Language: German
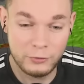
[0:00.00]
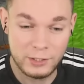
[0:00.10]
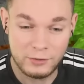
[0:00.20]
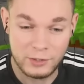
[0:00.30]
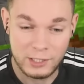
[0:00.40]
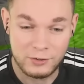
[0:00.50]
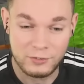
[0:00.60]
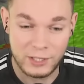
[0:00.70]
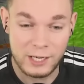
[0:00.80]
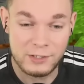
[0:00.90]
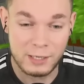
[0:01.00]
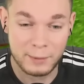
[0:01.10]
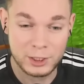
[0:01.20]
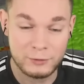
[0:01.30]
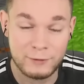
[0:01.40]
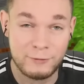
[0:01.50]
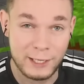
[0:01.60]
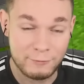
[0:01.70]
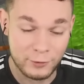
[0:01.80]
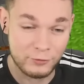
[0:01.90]
Und dieses XXL-Diamantschwert
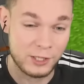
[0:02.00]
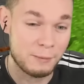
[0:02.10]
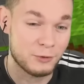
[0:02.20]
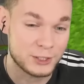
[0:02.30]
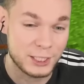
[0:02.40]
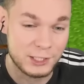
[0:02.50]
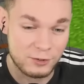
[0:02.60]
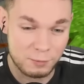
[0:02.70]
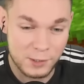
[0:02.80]
werden wir uns selbstverständlich jetzt